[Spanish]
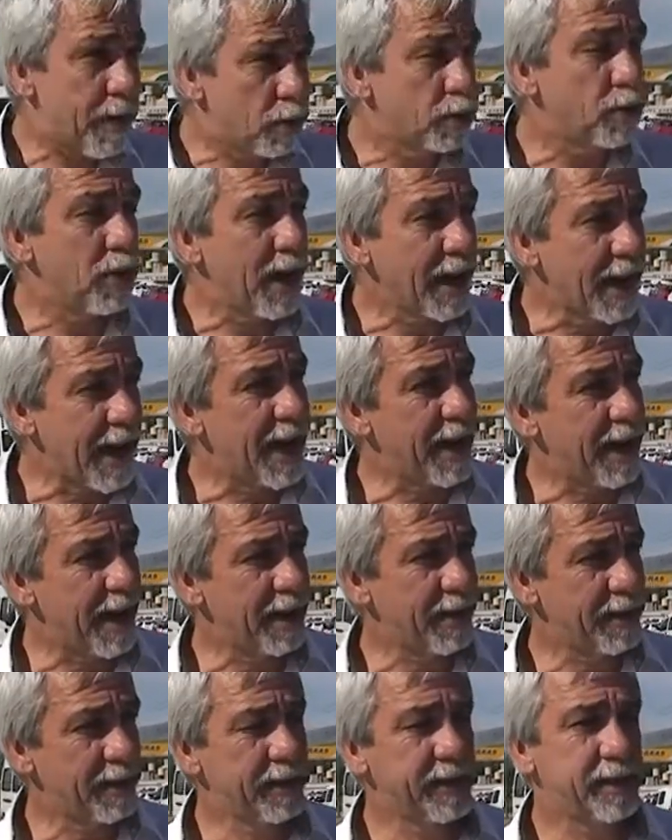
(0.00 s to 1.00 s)
justo en la
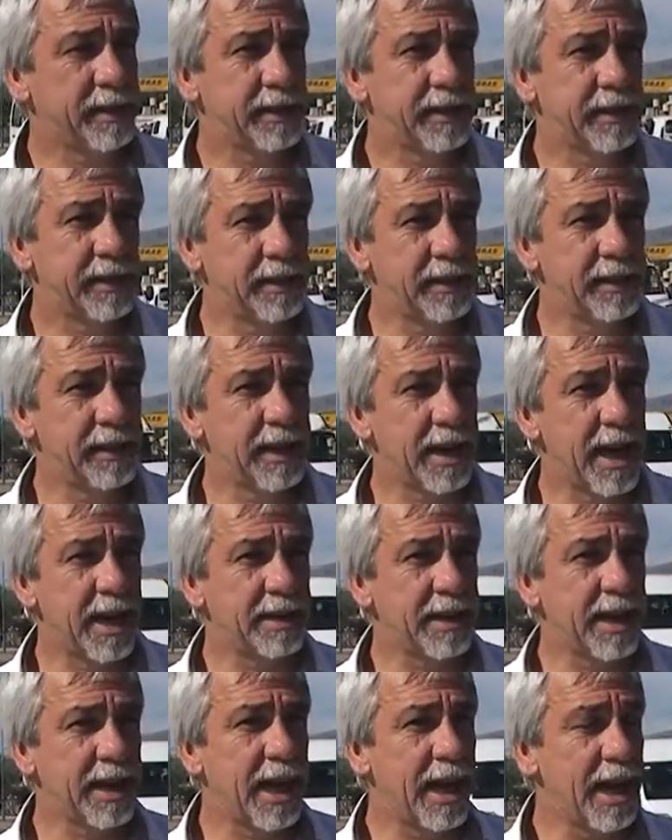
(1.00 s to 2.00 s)
caja,
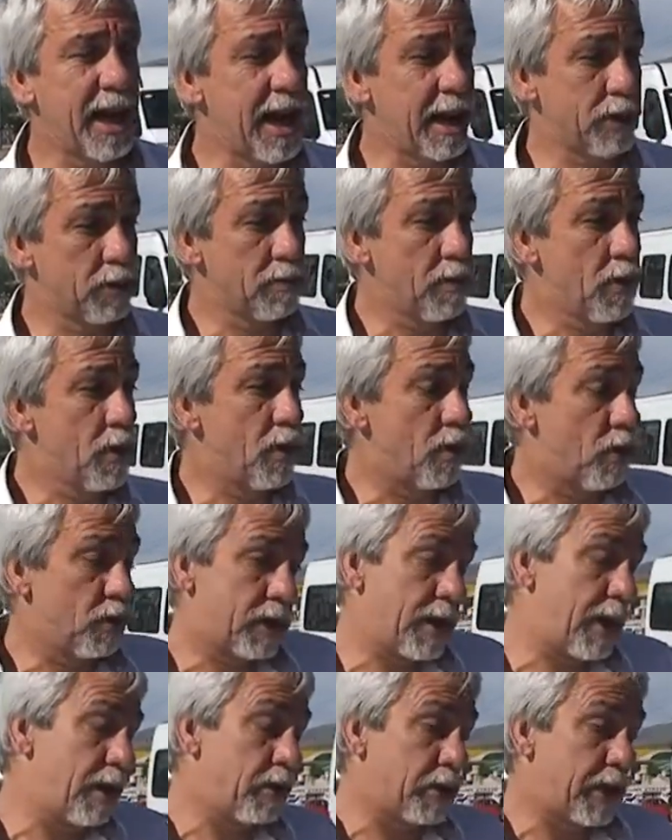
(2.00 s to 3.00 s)
Así que la tomó, o
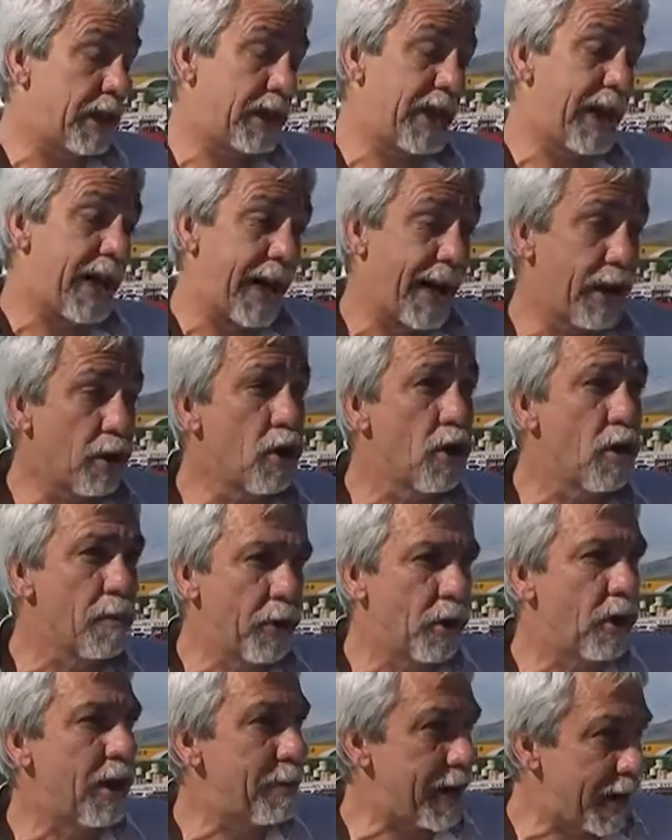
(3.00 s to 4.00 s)
sea, no sé si la agarró,
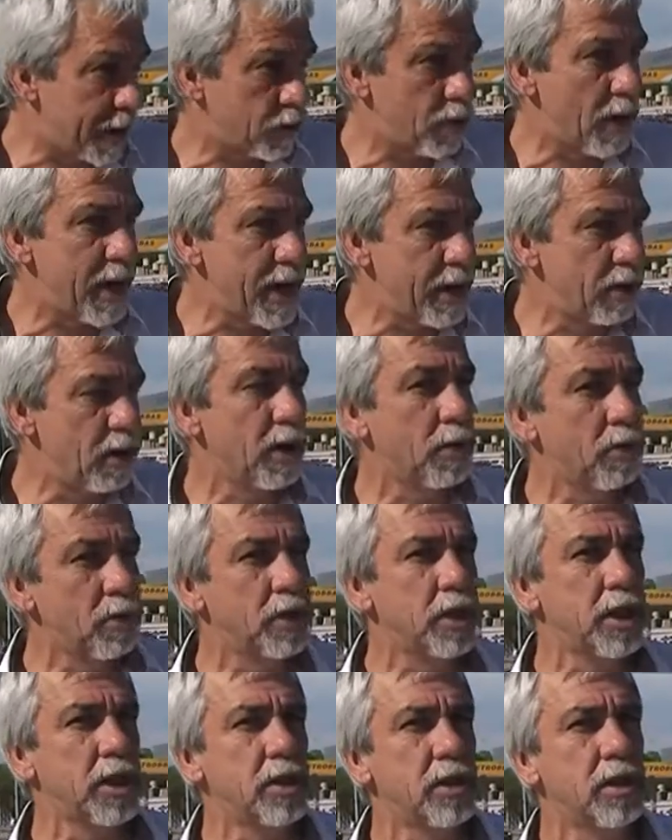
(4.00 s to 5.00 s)
pero la amenazó ahí con el
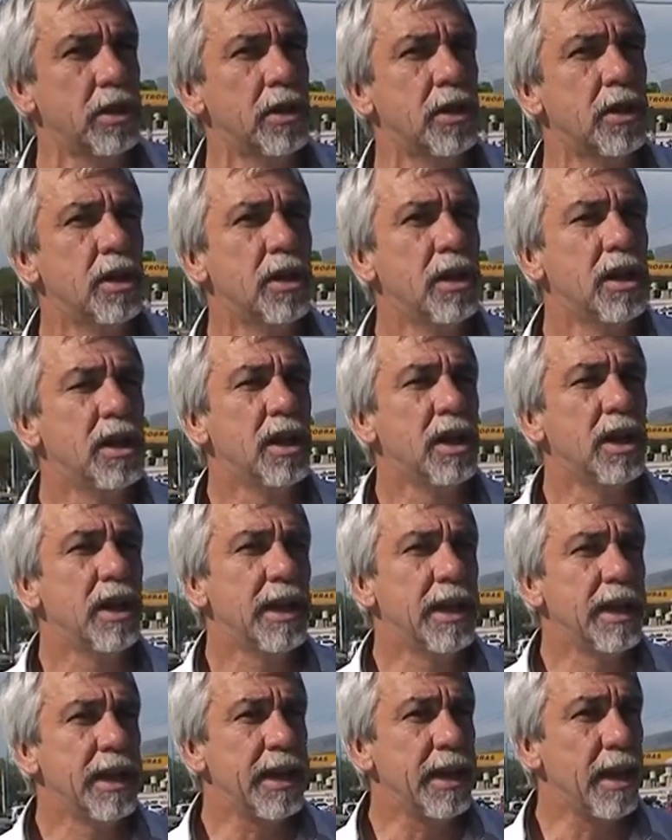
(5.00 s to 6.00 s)
cuchillo
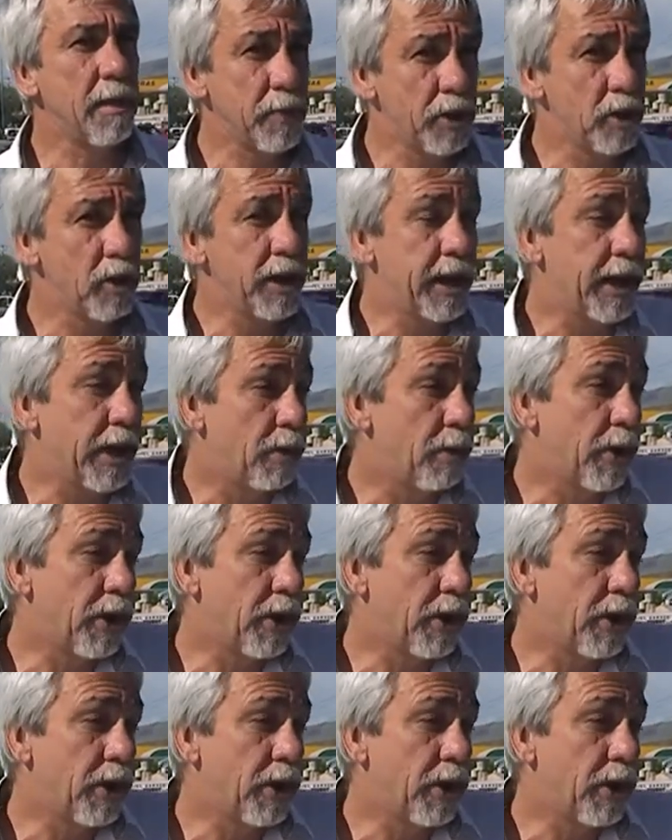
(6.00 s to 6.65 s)
y le pidió el dinero.